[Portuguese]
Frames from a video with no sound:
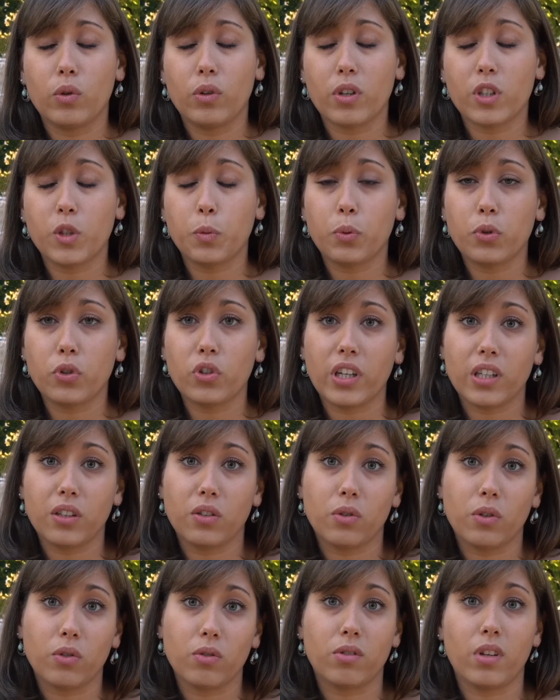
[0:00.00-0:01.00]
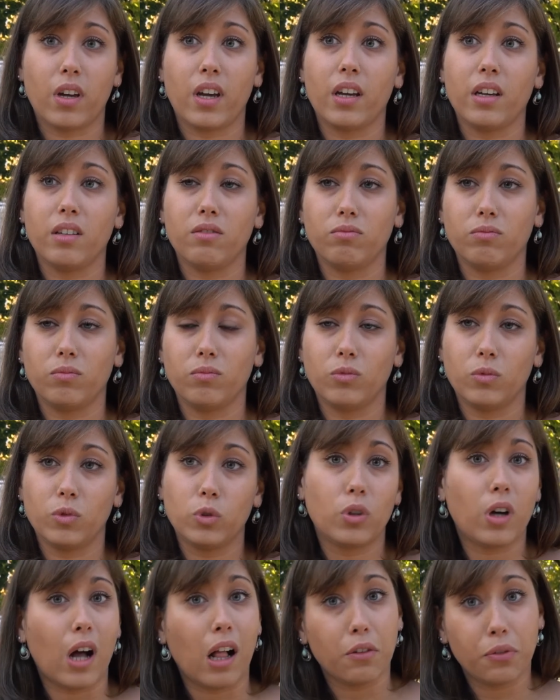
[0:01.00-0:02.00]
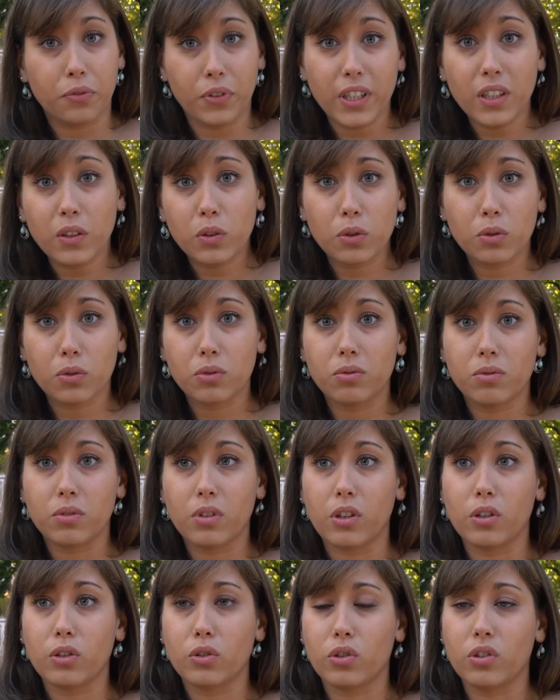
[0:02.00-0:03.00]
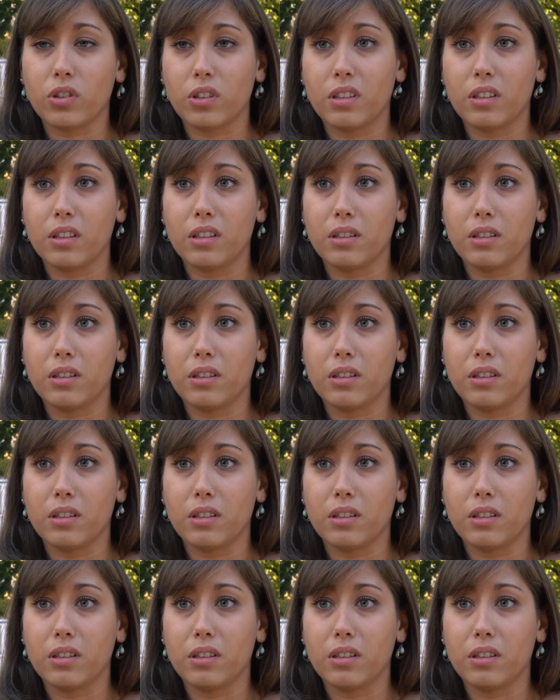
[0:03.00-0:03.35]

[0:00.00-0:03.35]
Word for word: O nosso projeto não tem local fixo, nós uh,